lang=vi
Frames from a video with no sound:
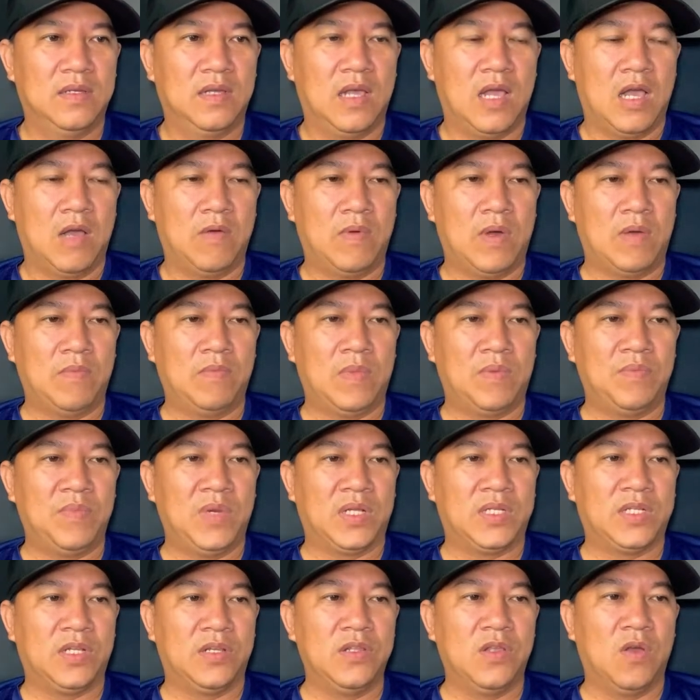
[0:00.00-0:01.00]
ông ông ông
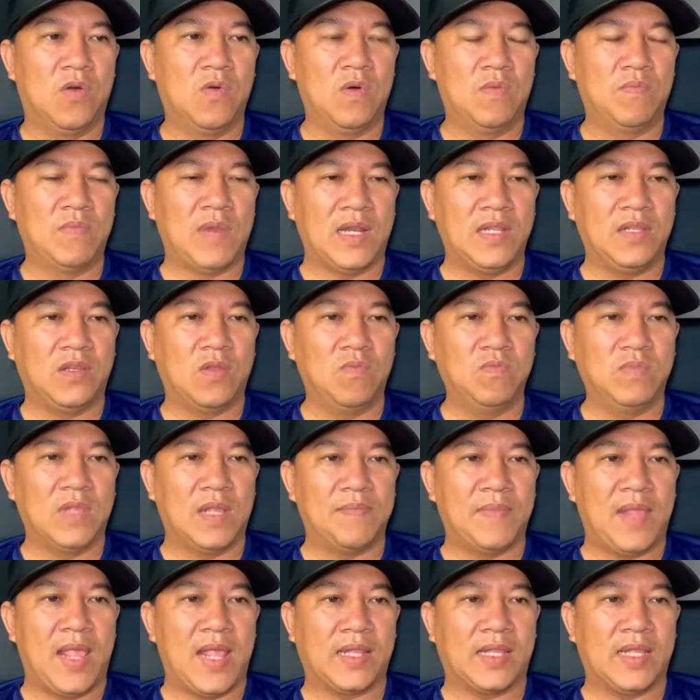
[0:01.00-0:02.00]
được sư vũ ông đánh trúng
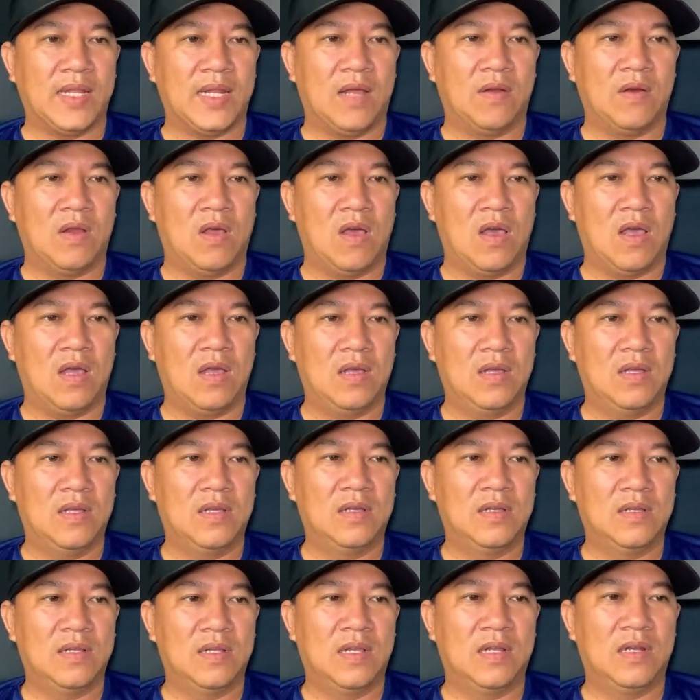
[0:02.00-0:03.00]
đêm đen thế nào đó
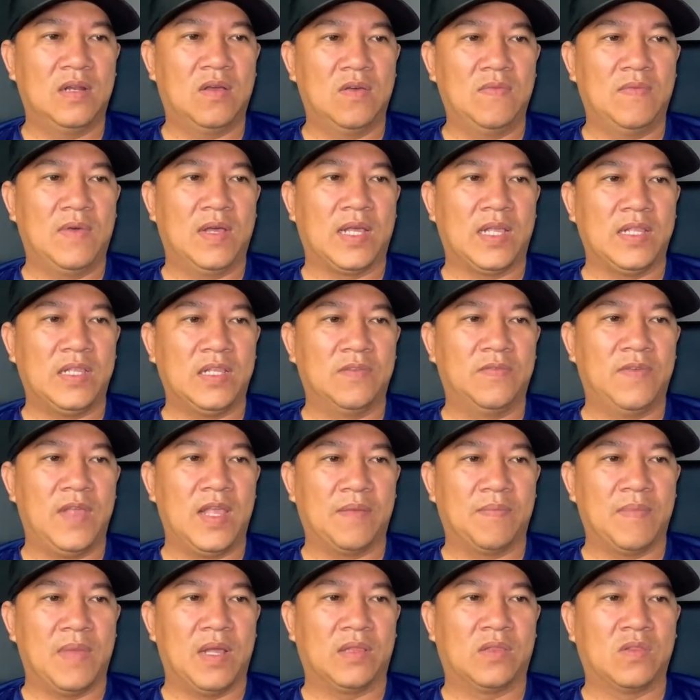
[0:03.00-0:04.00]
nói về cái sự
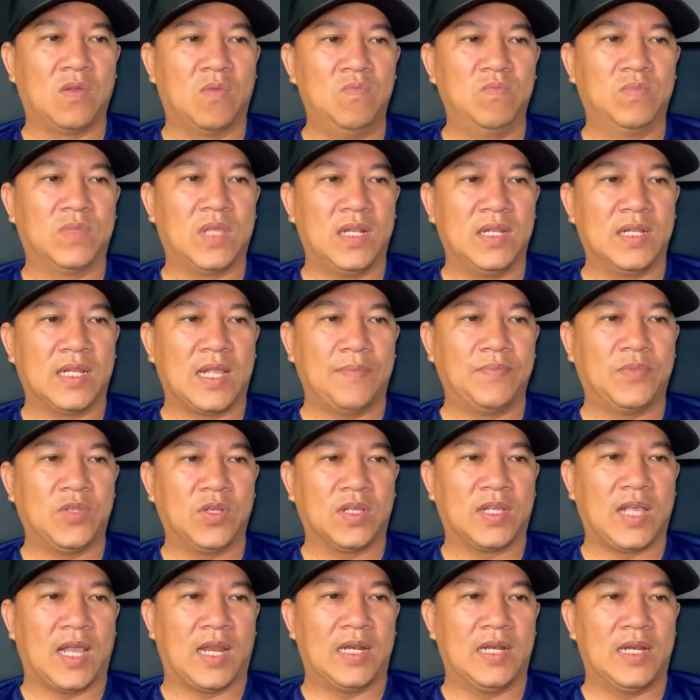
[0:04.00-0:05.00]
việc mà tung tin cấm
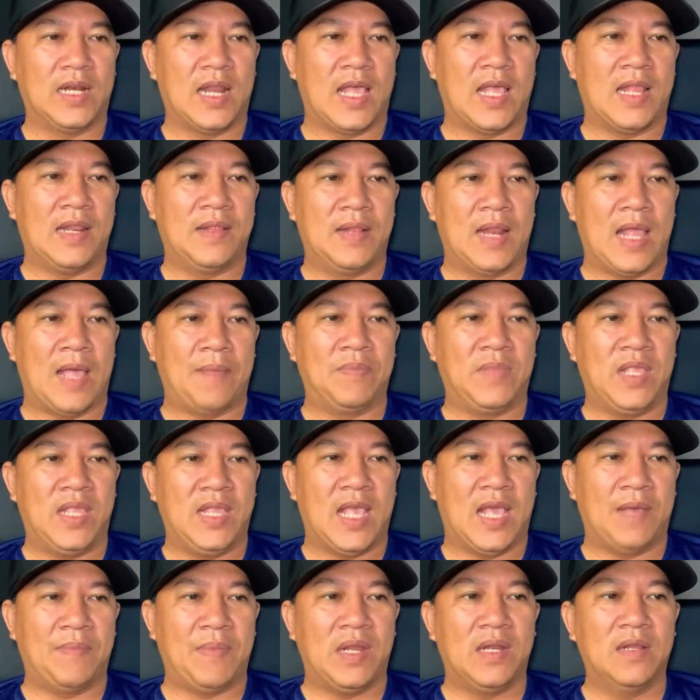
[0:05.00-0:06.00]
xuất cảnh là làm gì
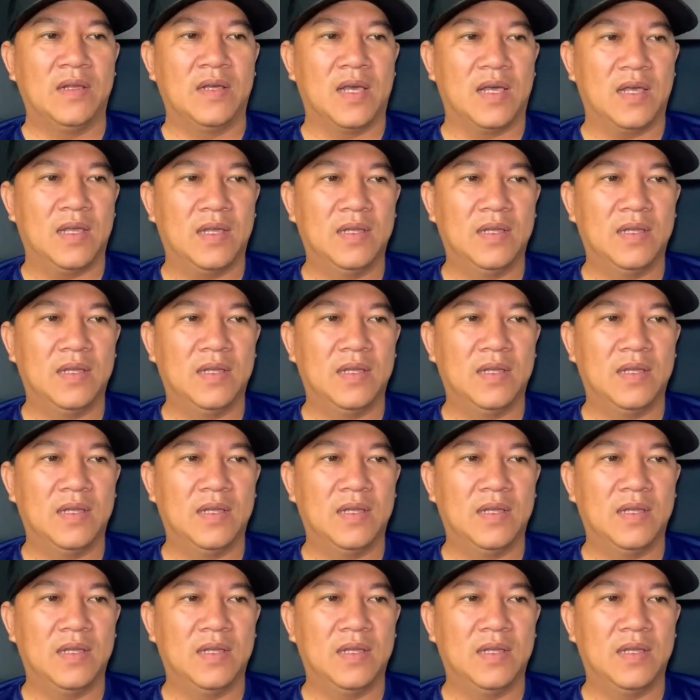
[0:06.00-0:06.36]
hả mấy đứa